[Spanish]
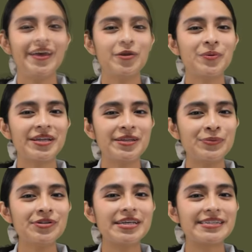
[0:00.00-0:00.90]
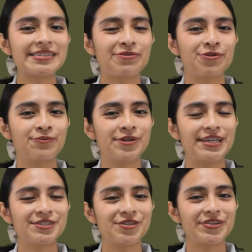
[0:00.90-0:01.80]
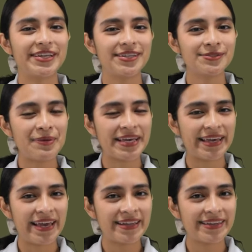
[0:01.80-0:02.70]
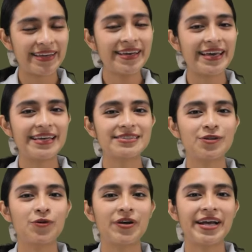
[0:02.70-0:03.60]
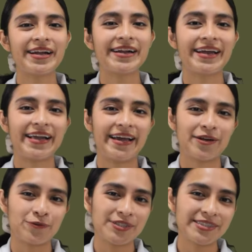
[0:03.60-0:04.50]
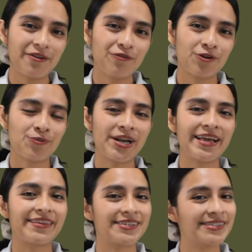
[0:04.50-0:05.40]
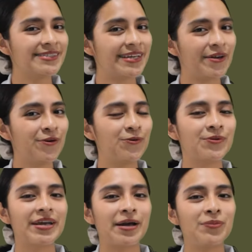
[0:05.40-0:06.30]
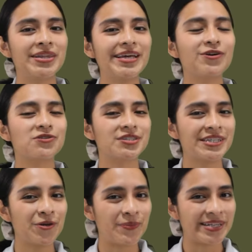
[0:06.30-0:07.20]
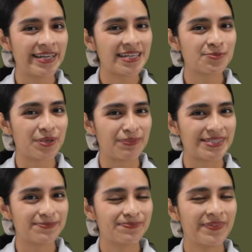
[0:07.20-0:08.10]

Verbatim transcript: El objetivo de esta formulación de desmaquillante es lograr crear nuestra fórmula desde cero únicamente con 5 materias primas.